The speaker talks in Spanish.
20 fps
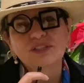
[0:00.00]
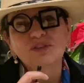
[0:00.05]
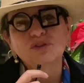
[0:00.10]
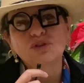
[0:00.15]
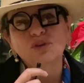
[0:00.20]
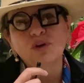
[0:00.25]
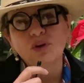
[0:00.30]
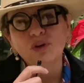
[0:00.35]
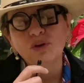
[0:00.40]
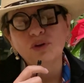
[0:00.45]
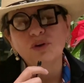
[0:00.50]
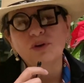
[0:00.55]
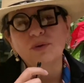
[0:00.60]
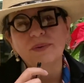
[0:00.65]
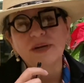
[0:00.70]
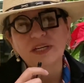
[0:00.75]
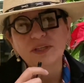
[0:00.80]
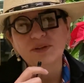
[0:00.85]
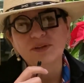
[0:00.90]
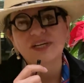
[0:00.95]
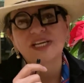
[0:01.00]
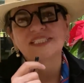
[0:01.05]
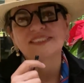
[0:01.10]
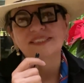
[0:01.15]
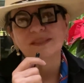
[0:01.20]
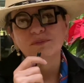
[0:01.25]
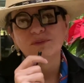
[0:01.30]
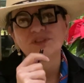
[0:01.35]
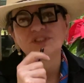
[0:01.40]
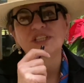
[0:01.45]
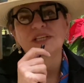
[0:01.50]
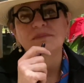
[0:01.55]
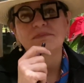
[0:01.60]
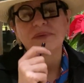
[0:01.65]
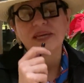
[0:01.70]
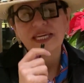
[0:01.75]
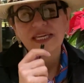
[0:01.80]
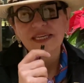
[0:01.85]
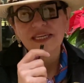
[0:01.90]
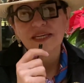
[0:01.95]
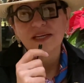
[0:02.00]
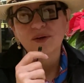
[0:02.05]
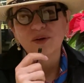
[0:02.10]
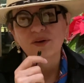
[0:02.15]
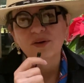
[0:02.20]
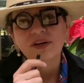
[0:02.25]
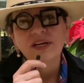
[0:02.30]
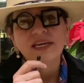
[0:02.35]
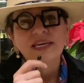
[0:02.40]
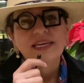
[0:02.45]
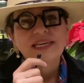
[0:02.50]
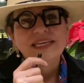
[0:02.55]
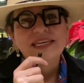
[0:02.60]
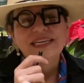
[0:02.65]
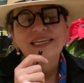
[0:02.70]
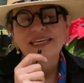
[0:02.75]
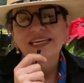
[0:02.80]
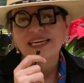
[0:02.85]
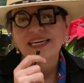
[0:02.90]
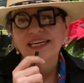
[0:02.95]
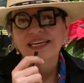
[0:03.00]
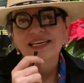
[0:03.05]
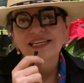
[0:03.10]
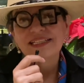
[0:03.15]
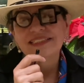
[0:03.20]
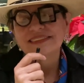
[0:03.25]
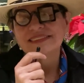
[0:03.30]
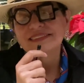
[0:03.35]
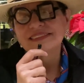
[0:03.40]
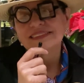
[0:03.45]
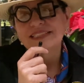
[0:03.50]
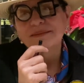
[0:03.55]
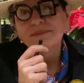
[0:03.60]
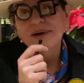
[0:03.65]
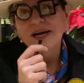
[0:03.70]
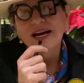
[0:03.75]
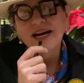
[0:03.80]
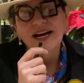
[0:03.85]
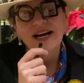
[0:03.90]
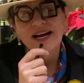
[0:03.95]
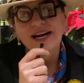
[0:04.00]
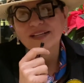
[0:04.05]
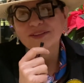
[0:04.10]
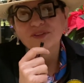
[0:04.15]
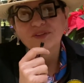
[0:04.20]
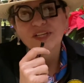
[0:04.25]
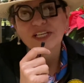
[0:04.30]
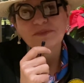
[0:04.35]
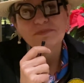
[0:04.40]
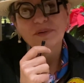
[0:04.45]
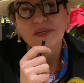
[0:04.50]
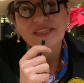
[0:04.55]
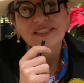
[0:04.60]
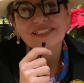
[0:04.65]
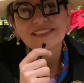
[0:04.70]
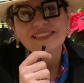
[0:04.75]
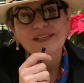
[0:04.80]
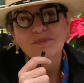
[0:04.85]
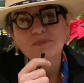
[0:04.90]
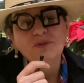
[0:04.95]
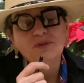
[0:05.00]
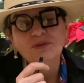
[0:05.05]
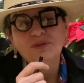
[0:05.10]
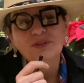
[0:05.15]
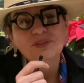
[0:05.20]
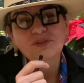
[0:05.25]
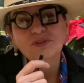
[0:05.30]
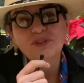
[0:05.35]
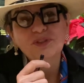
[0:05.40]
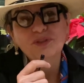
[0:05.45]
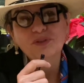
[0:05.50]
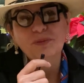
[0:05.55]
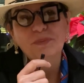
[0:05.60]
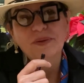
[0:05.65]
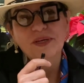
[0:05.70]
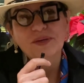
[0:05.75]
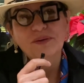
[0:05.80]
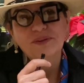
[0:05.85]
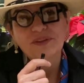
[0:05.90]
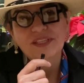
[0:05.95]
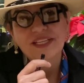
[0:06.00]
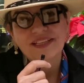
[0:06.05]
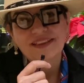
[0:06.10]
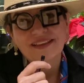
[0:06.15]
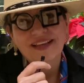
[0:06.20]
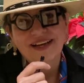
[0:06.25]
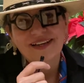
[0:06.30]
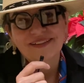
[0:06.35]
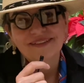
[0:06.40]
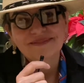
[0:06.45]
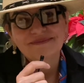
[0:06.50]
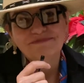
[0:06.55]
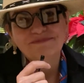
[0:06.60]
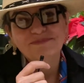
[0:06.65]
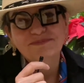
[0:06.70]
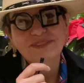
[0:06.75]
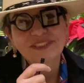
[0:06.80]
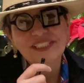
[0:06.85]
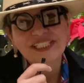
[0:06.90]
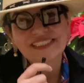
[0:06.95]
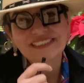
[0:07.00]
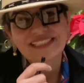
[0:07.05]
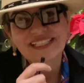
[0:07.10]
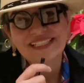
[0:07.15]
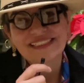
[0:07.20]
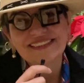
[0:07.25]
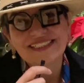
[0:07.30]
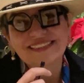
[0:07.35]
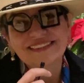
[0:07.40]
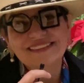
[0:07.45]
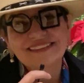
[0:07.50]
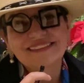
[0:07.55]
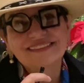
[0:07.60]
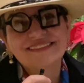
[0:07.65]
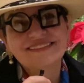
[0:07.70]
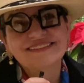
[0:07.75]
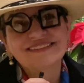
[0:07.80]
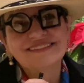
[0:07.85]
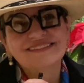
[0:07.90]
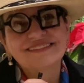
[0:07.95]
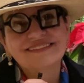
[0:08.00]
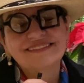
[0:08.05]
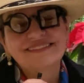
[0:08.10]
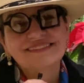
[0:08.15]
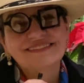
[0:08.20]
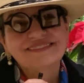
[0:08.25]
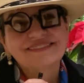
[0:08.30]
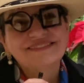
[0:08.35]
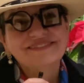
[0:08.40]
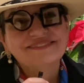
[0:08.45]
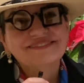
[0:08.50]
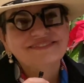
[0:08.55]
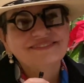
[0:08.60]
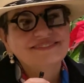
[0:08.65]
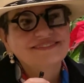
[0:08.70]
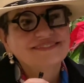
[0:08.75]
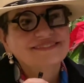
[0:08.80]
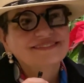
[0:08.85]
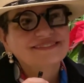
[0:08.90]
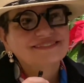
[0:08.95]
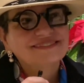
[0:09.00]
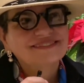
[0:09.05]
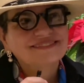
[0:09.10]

todo lo bello que hacemos en México y que se va a todas partes del mundo. Estoy súper contenta. Muchas gracias. en este,